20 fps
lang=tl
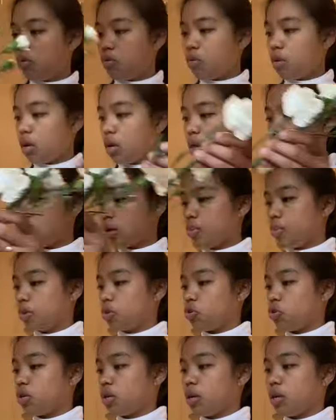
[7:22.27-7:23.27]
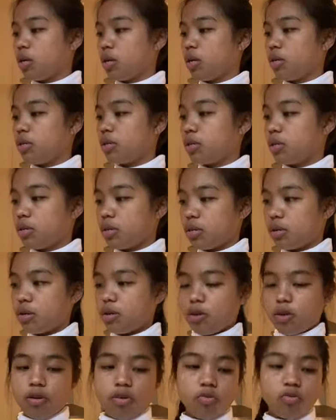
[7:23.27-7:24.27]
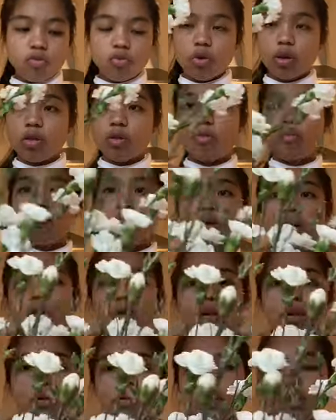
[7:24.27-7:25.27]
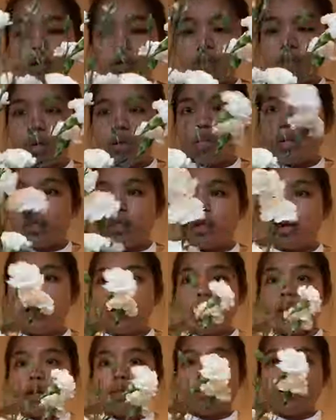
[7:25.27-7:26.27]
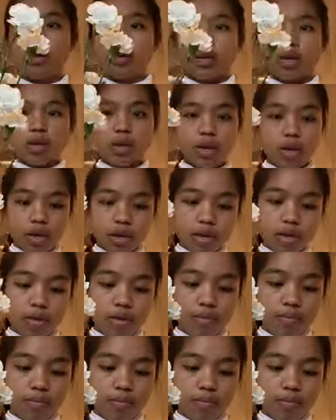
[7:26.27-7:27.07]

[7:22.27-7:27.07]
Okay lang naman siya, guys. So, ito yung bulaklak natin. Lagay natin ganyan.